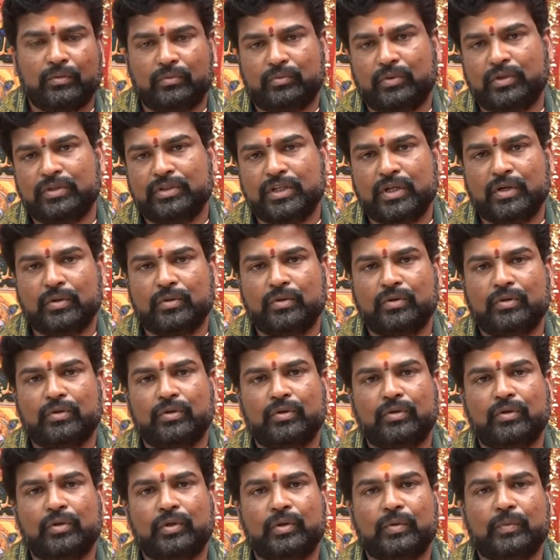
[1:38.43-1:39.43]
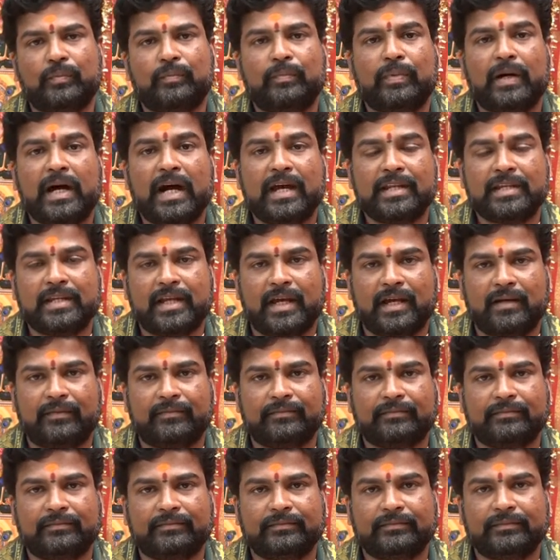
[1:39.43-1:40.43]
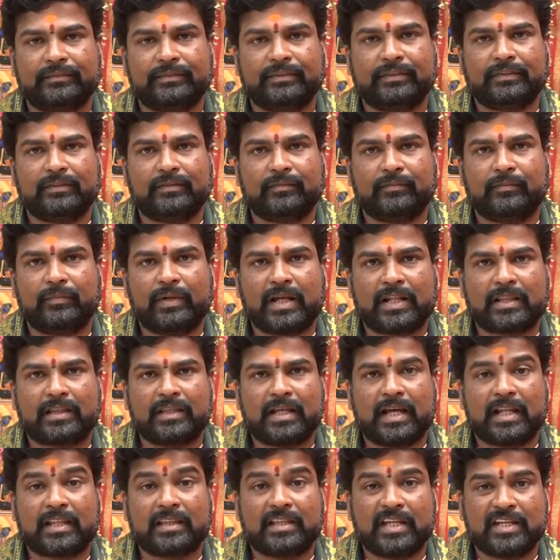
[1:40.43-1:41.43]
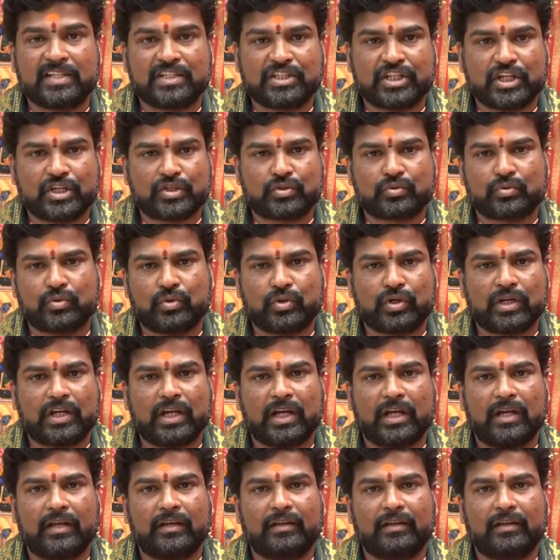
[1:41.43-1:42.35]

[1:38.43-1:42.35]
కొందరు భార్య భర్త అర్థం చేసుకోక